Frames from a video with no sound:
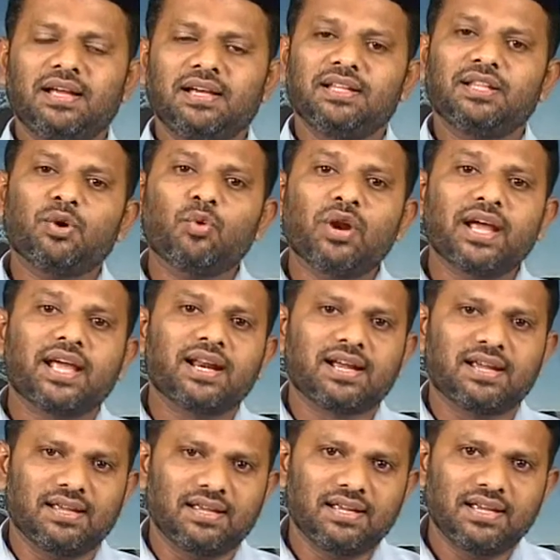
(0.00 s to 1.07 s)
இந்த
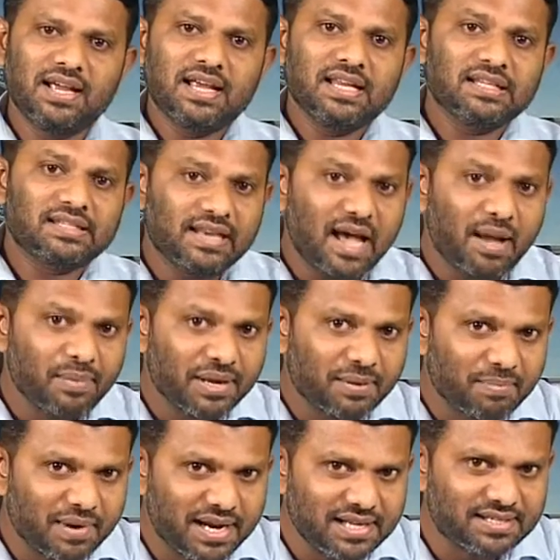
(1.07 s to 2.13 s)
உலகிற்கு இஸ்லாமிக்
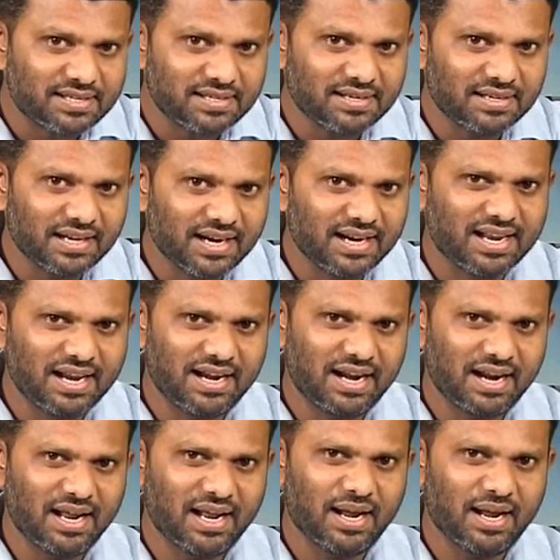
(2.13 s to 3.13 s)
மெடிசின் என்கின்ற